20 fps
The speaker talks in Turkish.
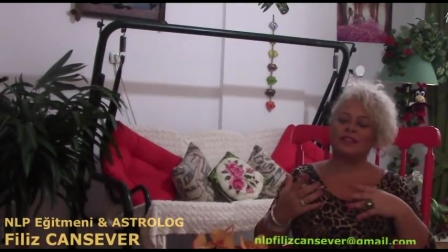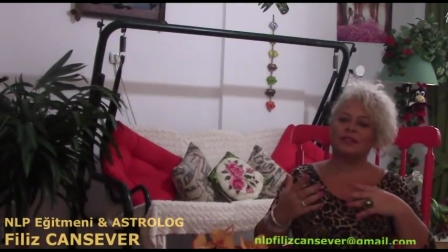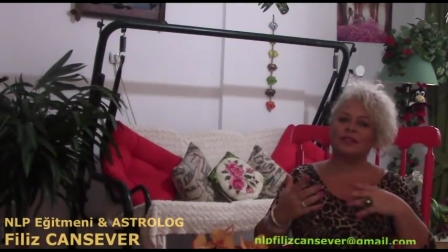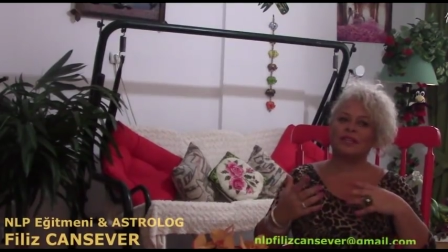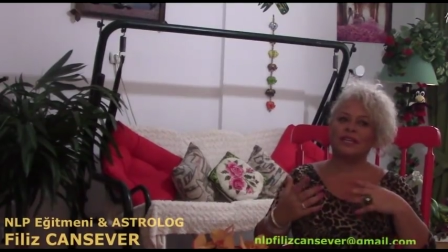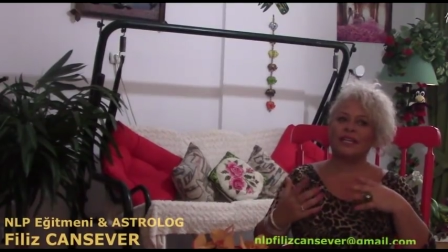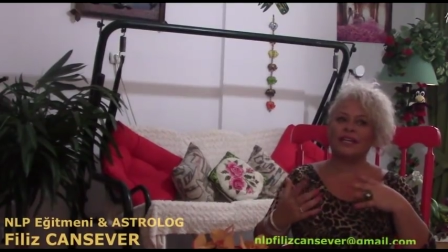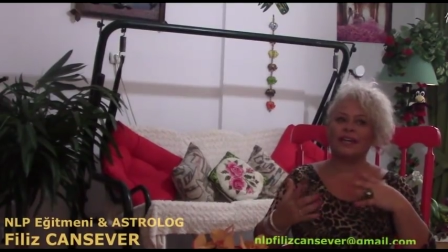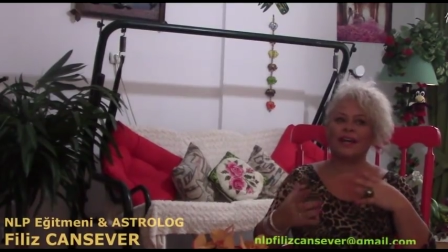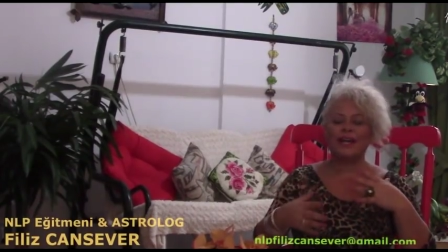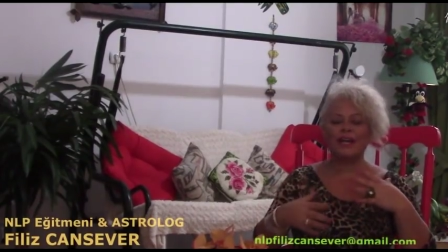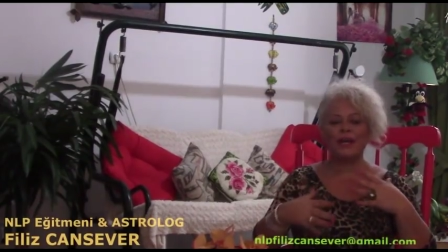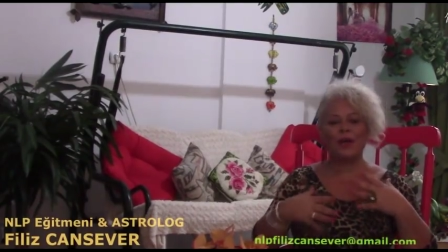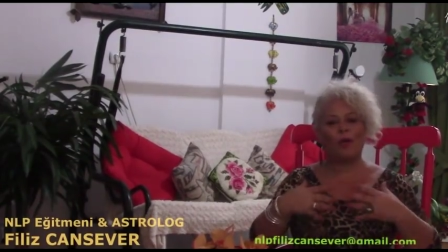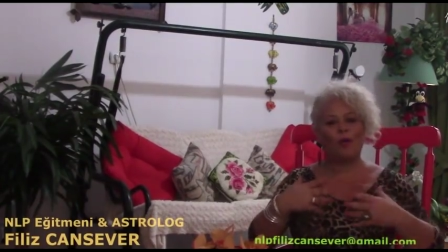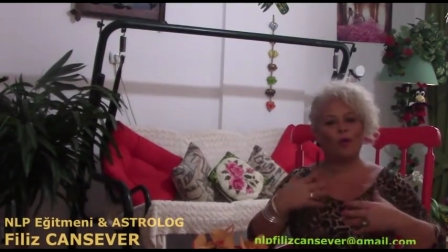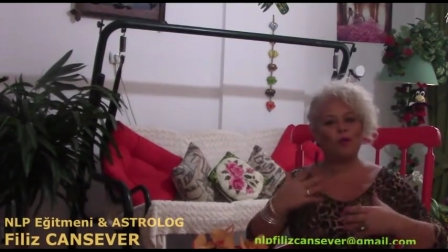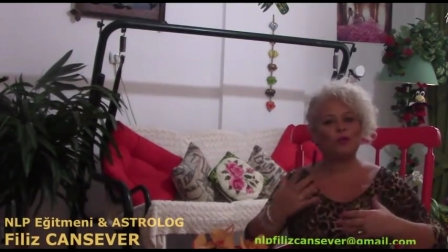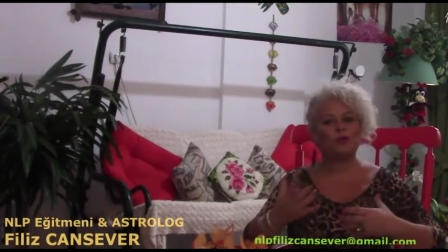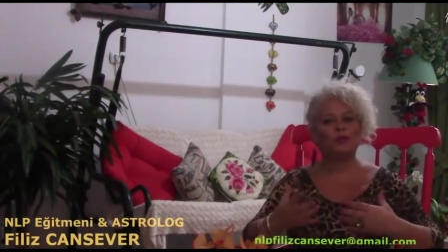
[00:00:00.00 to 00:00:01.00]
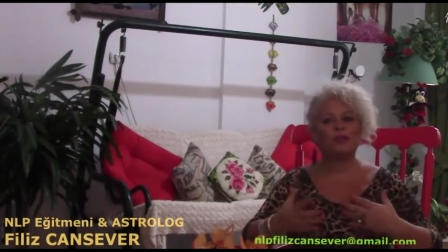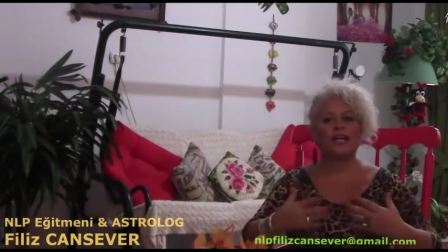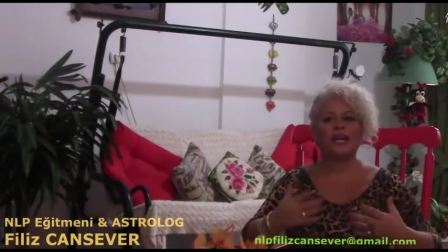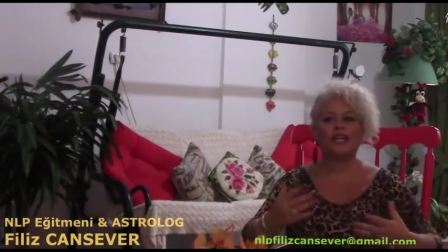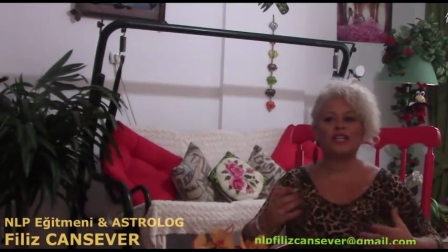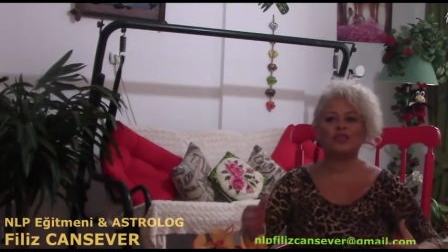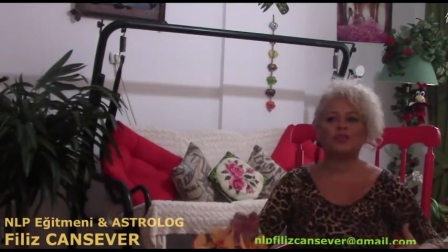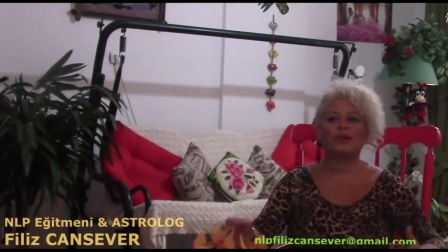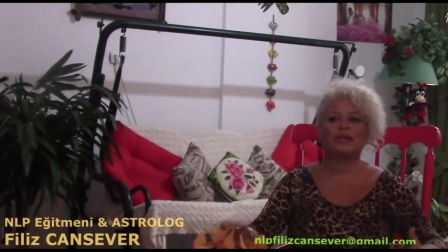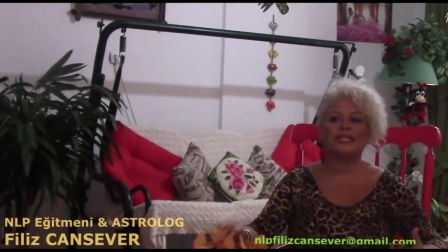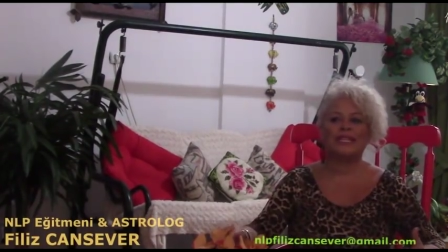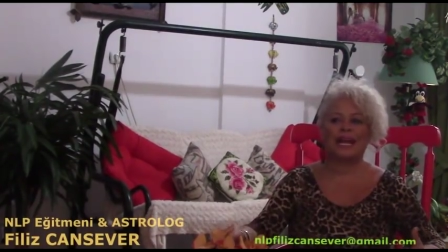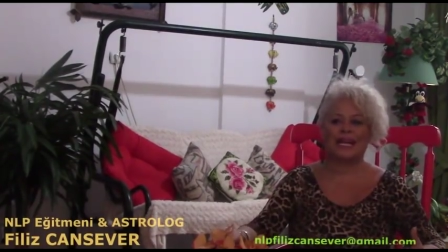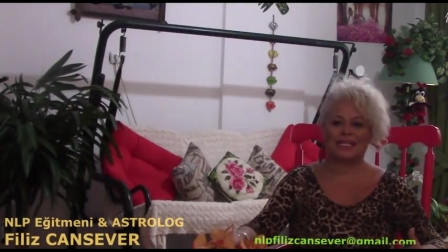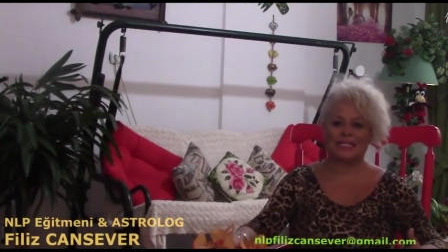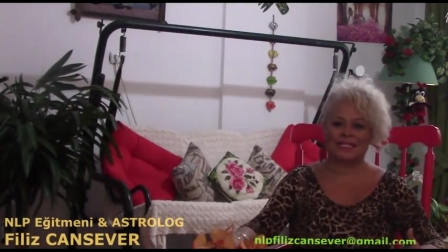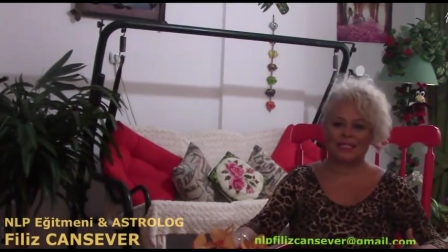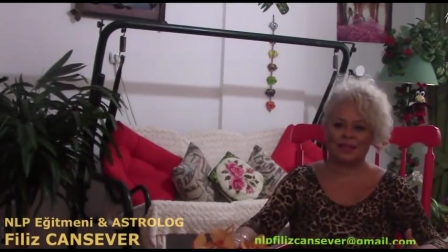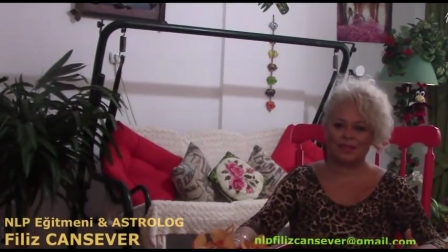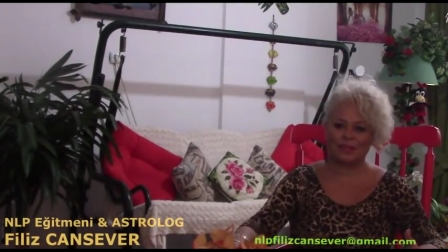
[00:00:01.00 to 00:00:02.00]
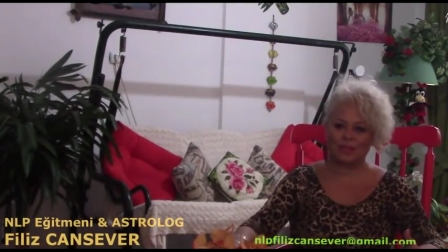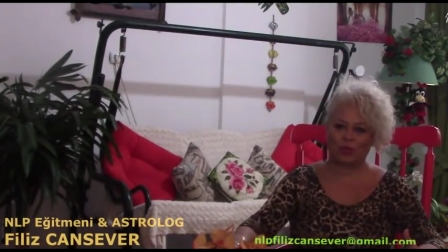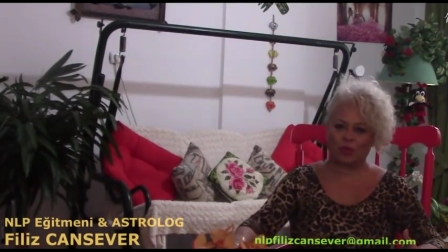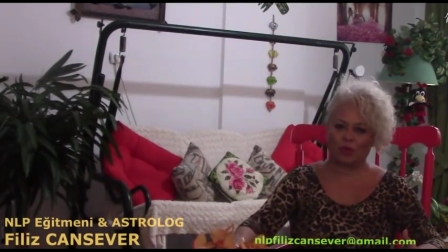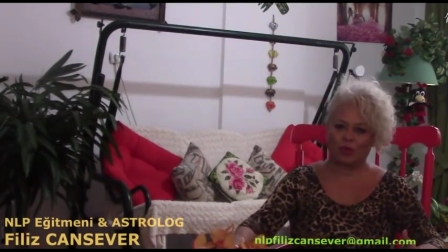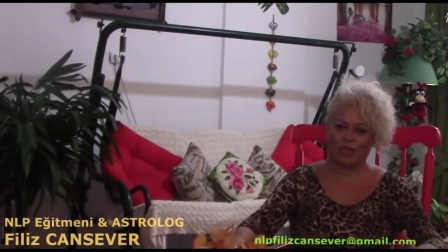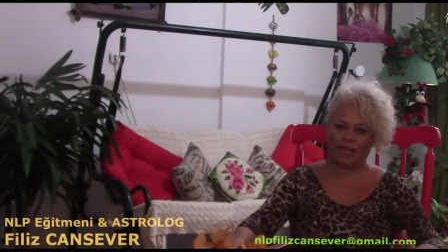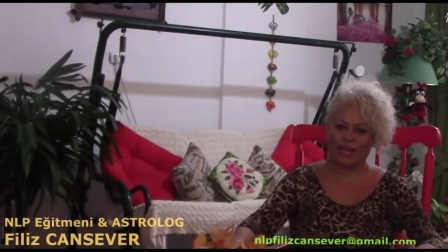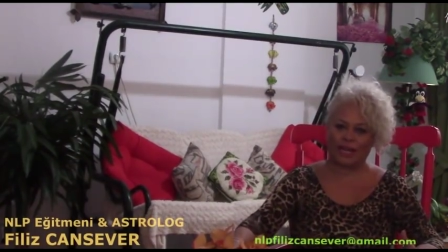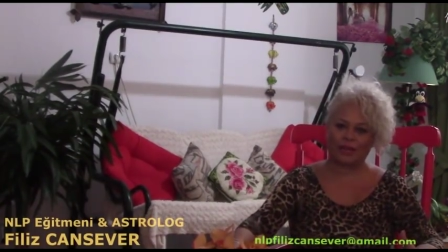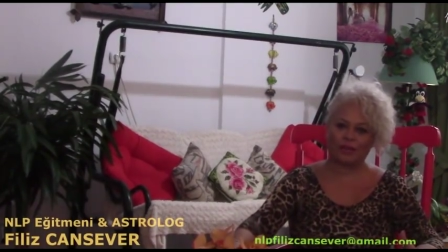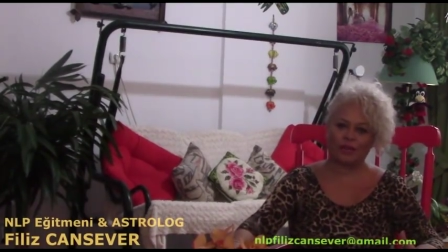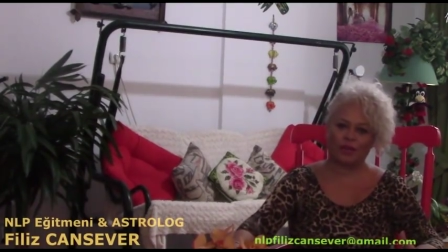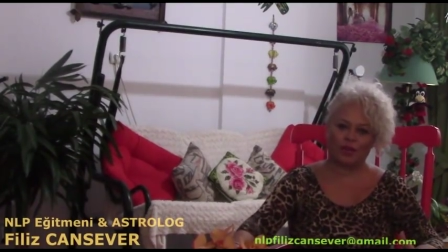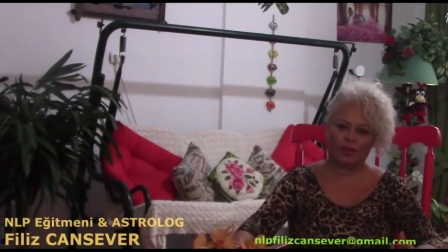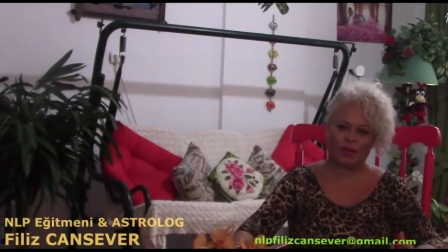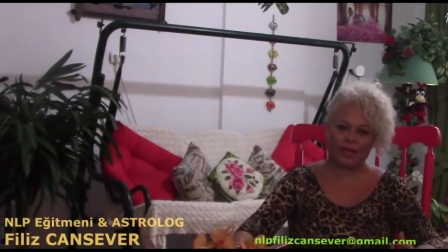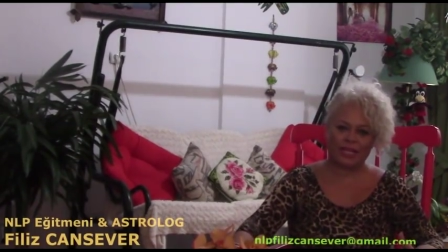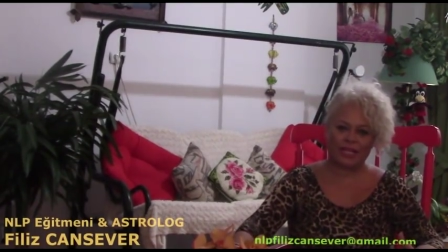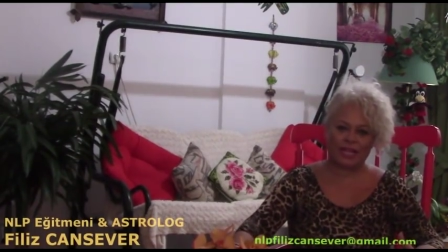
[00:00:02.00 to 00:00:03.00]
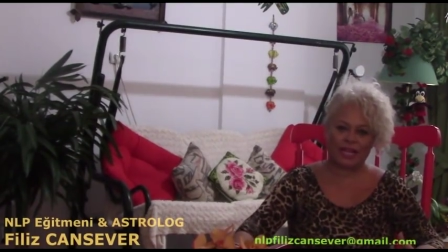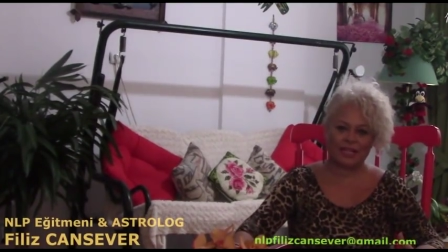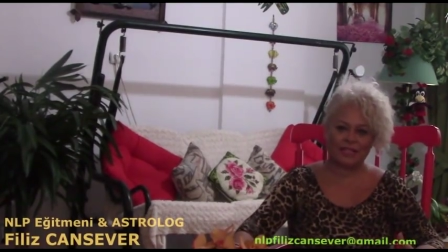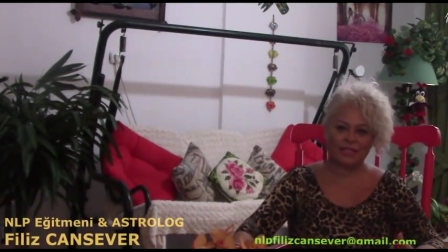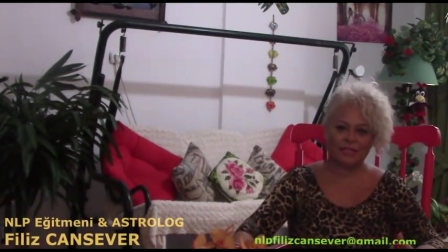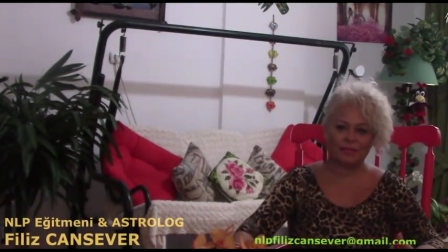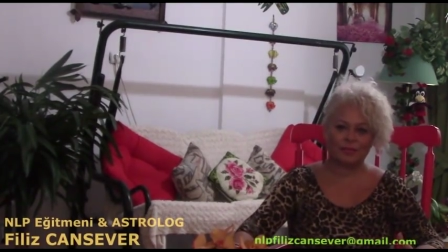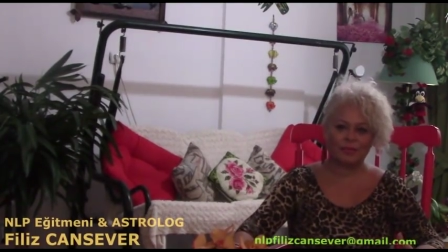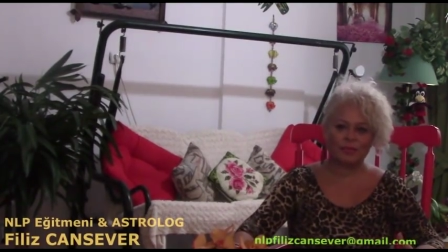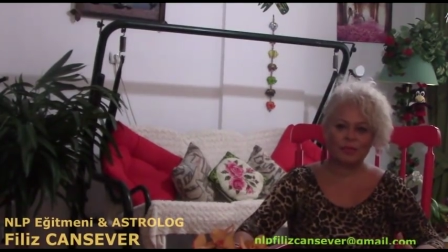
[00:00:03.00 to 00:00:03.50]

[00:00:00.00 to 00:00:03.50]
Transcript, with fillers: e, hani olgunlaşma derslerimiz olarak görmek lazım.